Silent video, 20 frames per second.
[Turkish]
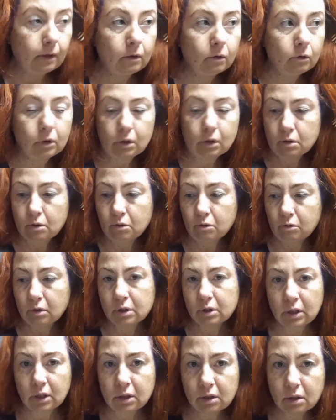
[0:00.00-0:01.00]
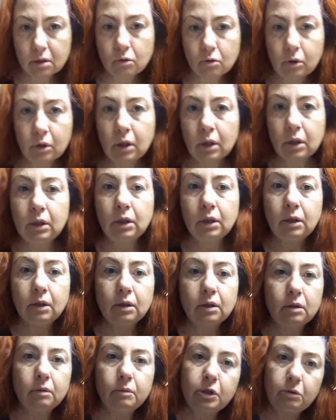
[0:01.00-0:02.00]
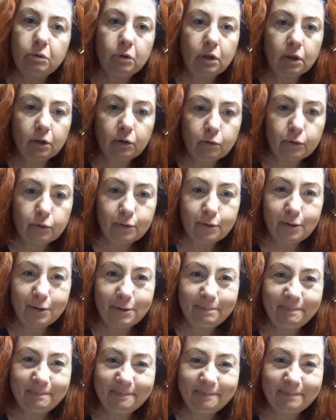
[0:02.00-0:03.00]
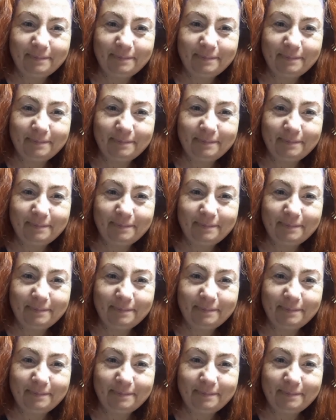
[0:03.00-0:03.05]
ondan sonra sessiz olarak yayınlarım. Şimdilik durduruyorum.